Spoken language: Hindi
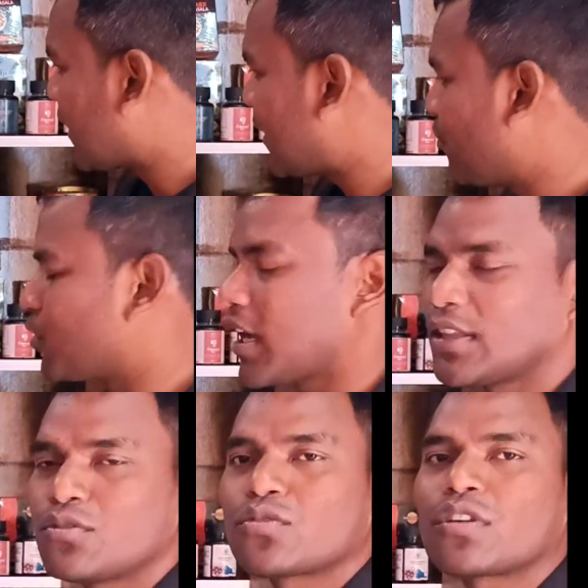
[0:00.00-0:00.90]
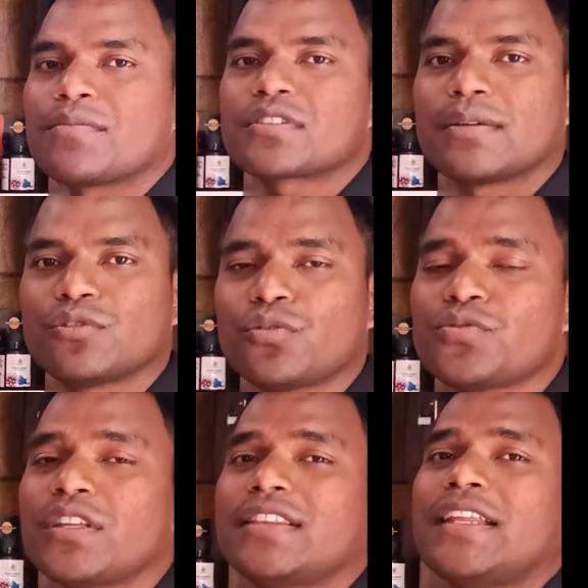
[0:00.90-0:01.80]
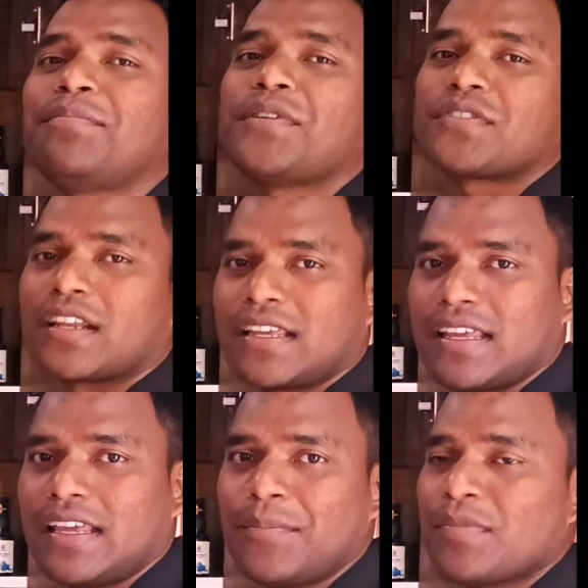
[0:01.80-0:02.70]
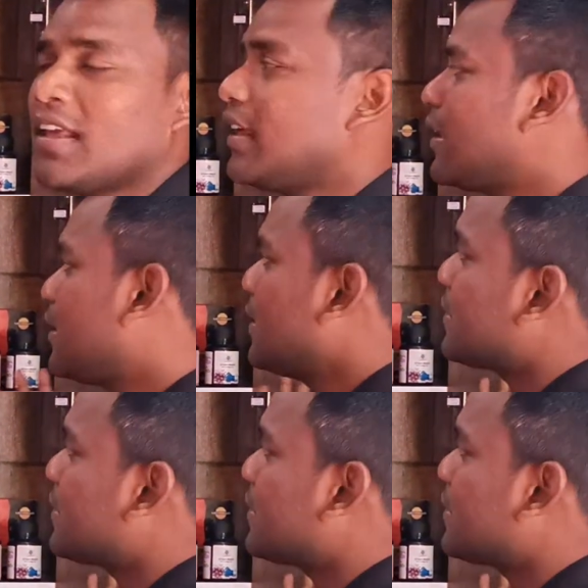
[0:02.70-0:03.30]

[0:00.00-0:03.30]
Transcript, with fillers: खत्म होता है तो उसको कम से कम दो से तीन पीस रखिए ये